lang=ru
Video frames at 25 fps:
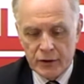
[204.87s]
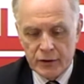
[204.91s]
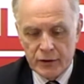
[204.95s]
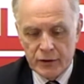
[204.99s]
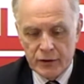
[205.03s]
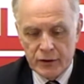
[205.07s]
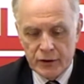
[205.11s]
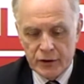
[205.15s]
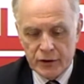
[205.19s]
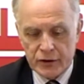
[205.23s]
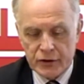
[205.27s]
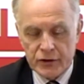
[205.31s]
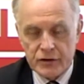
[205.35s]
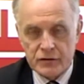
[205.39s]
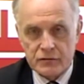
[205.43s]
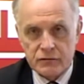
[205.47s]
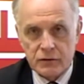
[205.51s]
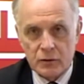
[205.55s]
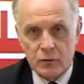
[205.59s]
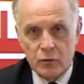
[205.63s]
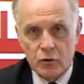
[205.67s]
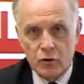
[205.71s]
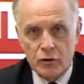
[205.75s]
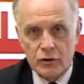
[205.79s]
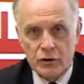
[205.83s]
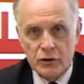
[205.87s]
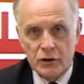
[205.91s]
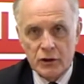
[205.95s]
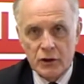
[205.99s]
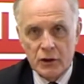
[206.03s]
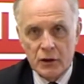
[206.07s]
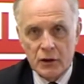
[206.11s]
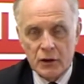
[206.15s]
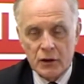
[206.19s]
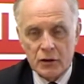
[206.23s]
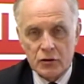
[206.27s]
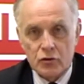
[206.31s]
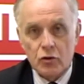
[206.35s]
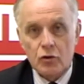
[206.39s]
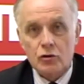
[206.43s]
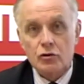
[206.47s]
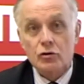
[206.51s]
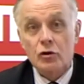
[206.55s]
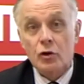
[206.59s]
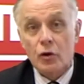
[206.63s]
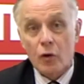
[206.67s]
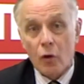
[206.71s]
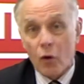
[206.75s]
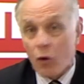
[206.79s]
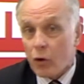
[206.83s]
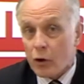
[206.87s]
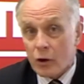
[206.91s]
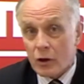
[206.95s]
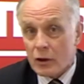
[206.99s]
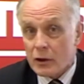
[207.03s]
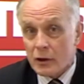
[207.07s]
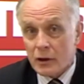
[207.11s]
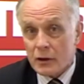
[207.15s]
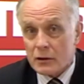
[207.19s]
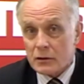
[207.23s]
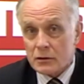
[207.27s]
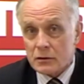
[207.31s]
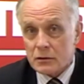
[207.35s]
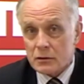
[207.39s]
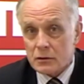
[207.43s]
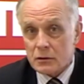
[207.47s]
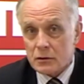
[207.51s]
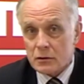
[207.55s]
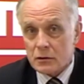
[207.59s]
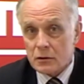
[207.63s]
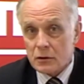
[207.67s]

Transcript: и лишить свободы до трех лет.